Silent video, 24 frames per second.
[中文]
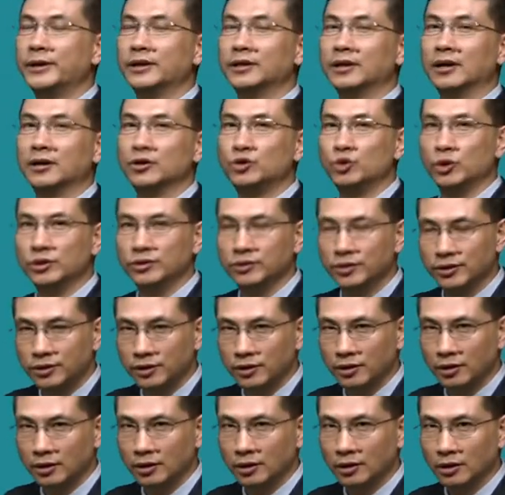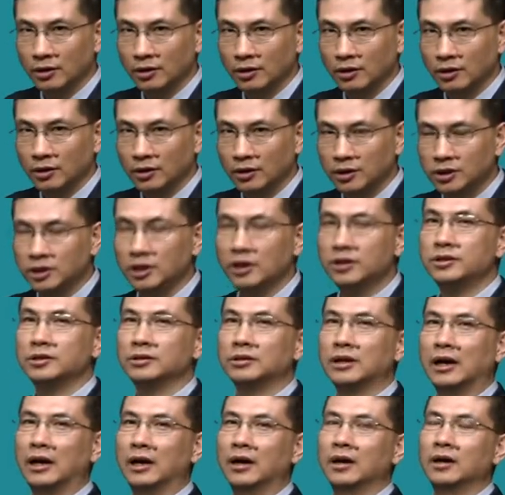别的选择题，甚
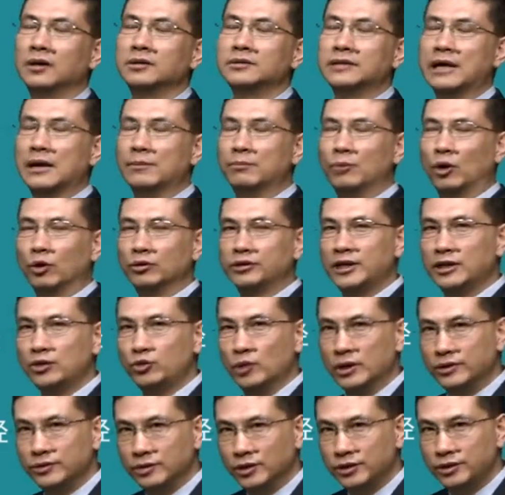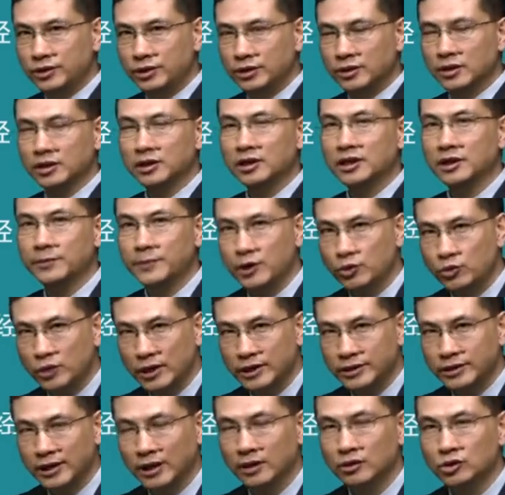至呢，在某些选择题的个别
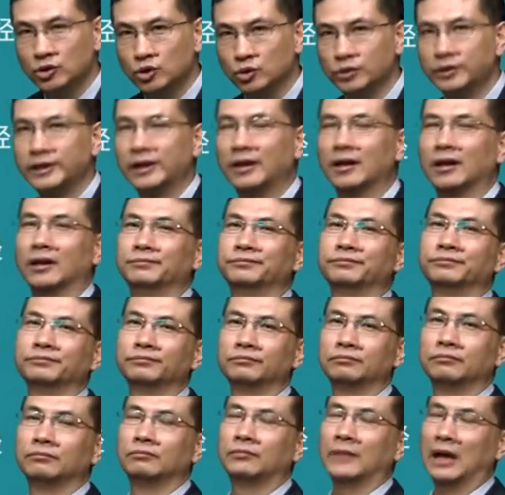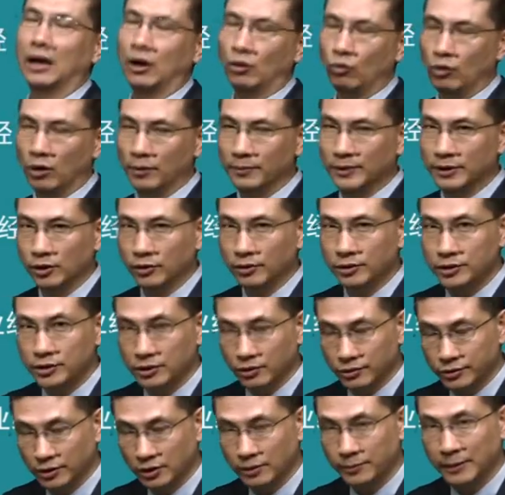选项出现了。那我们能够
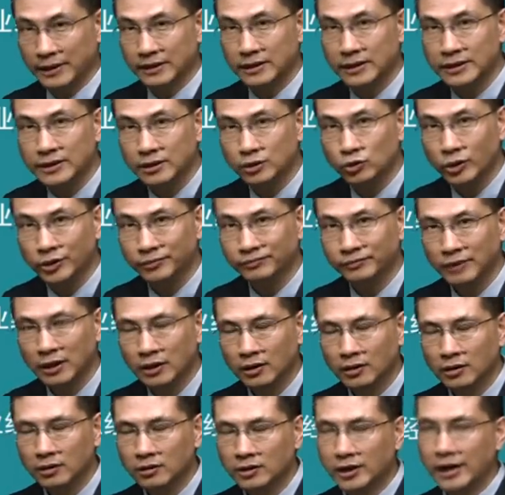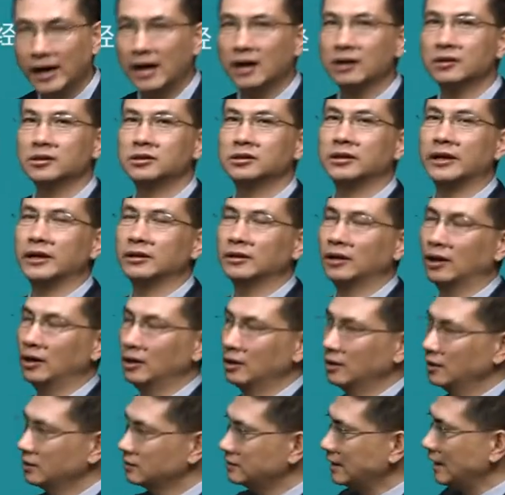有效的把它应对。第二个是谁呢？
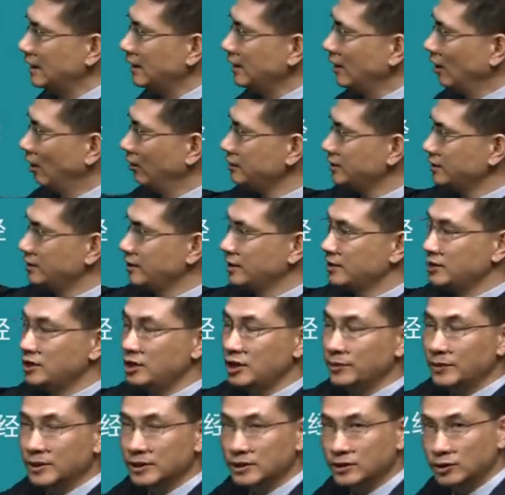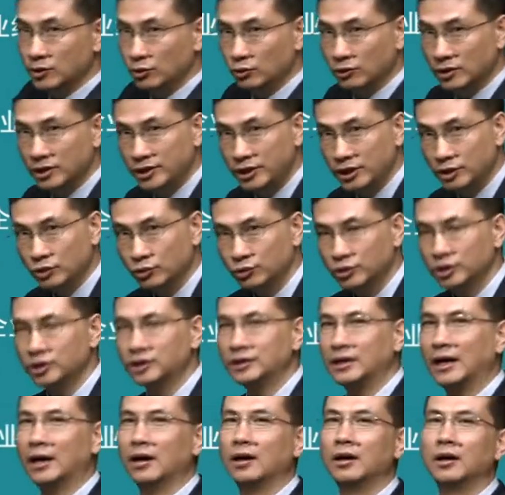在了解这些基本思路的基础之
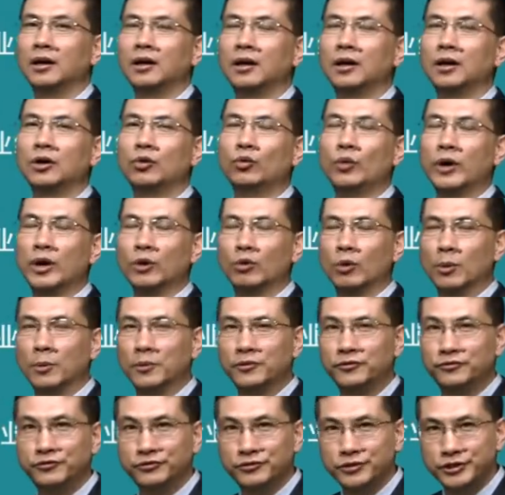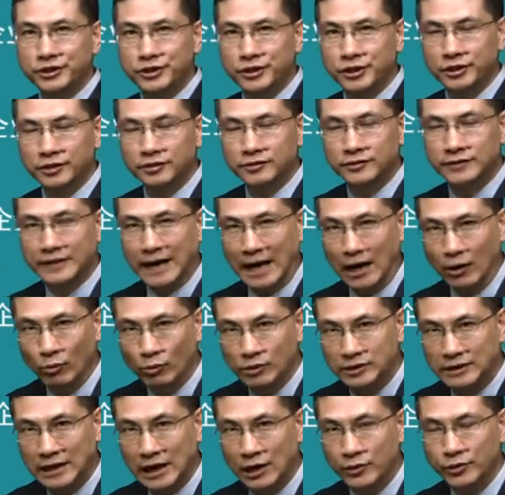上，为我们复习财
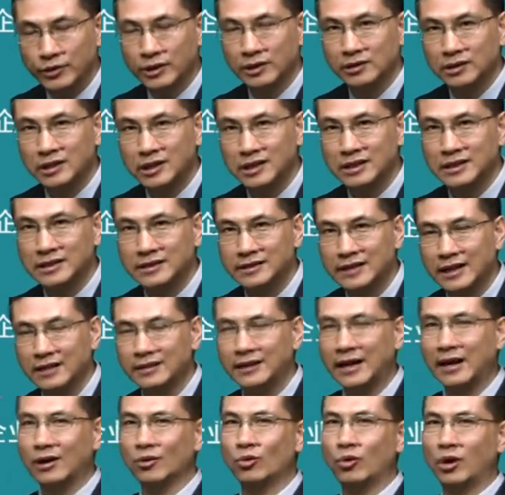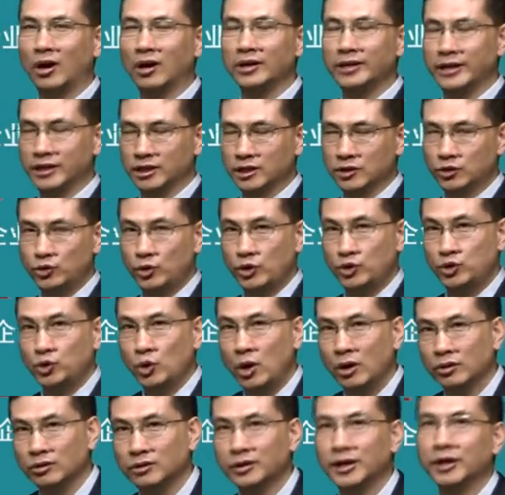务战略的第三大块，也是最
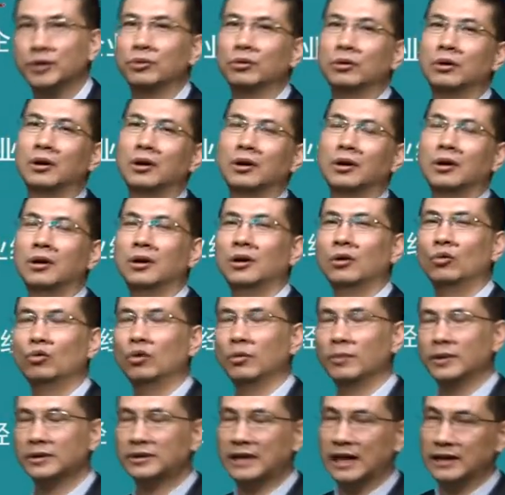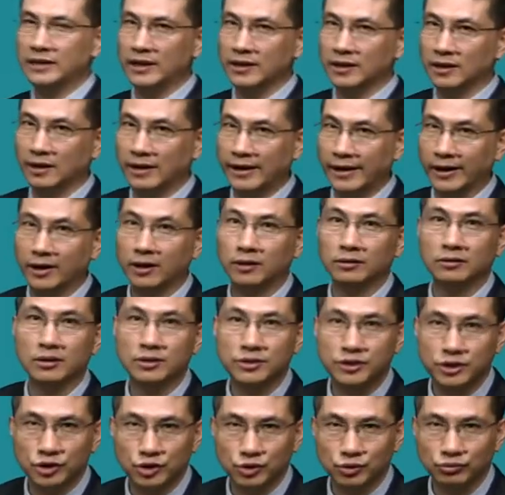重要的内容，我们打下一个良好的
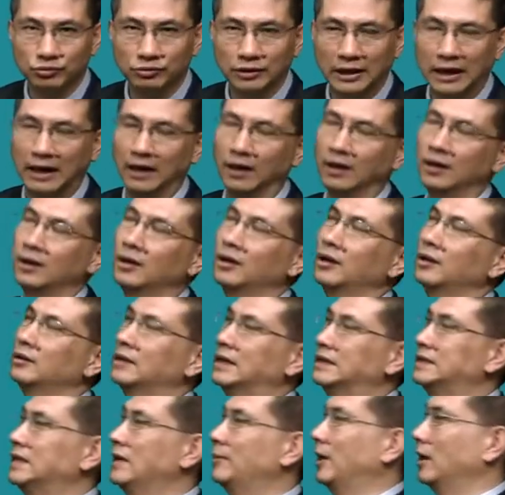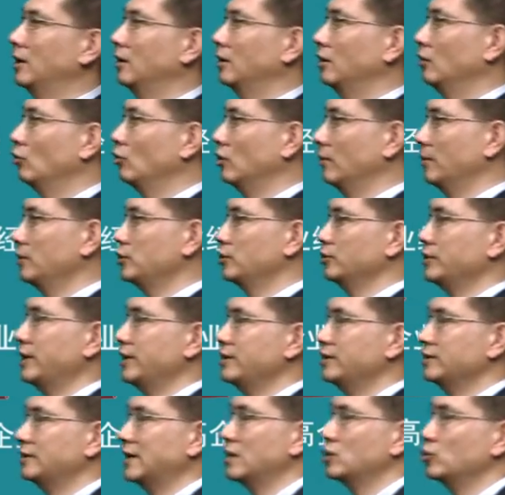基础啊。那下边我们首
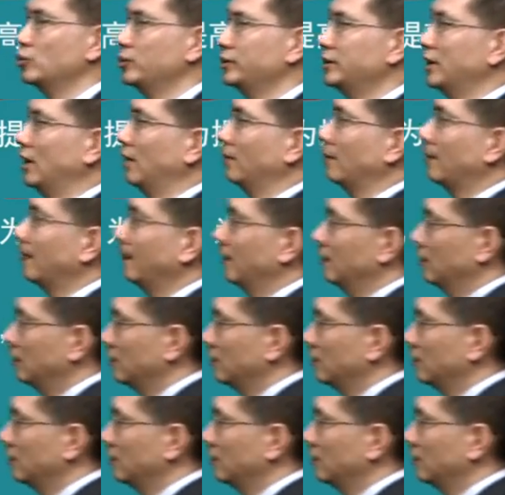先请大家注意到，